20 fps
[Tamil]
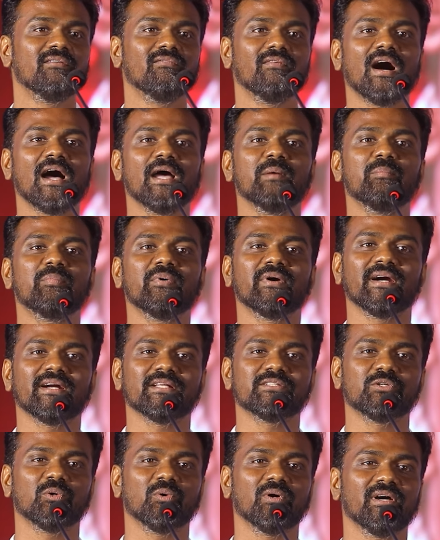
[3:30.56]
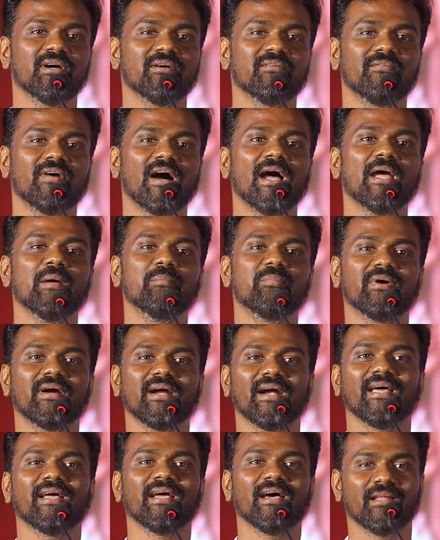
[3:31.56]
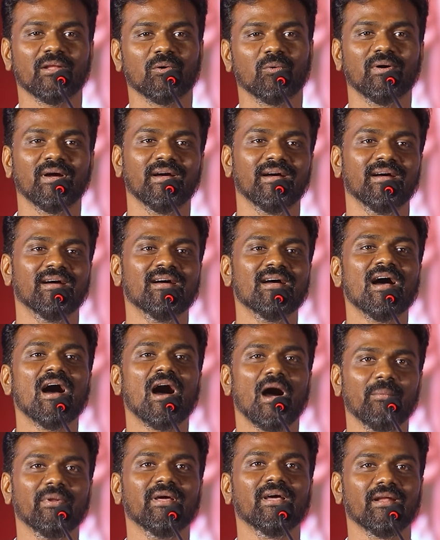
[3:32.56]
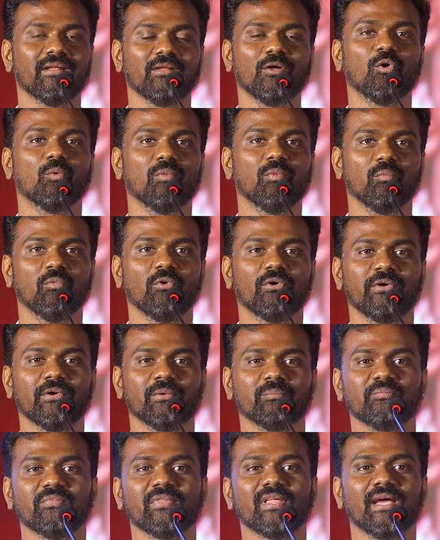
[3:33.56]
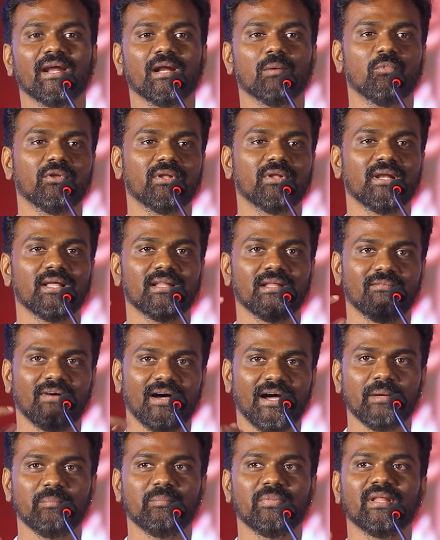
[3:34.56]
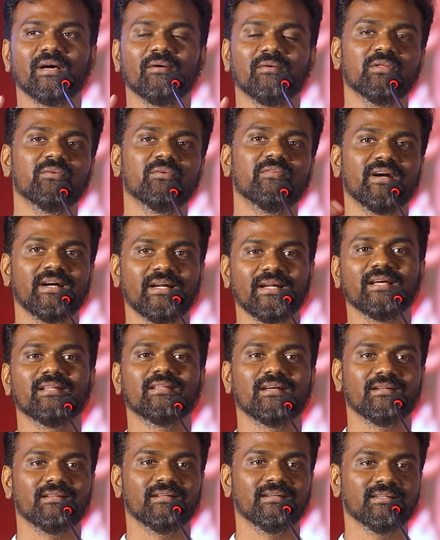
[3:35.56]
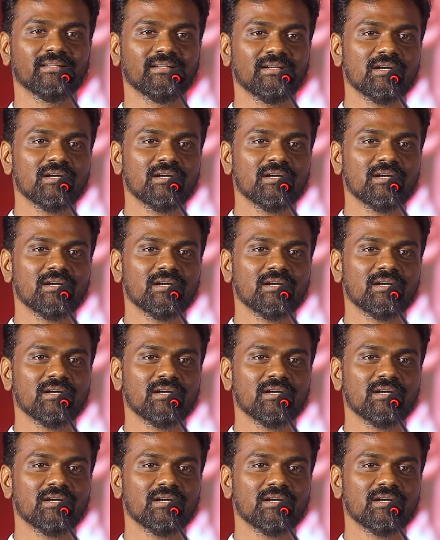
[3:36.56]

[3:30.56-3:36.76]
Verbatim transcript: வாய்ப்பு கிடைச்சவங்க வாய்ப்பு கிடைக்காதவங்க அப்படிங்கிறது ரொம்ப முக்கியம் ஏன்னா முதல்ல அந்த வாய்ப்பு தான் வந்து வெற்றியை தருது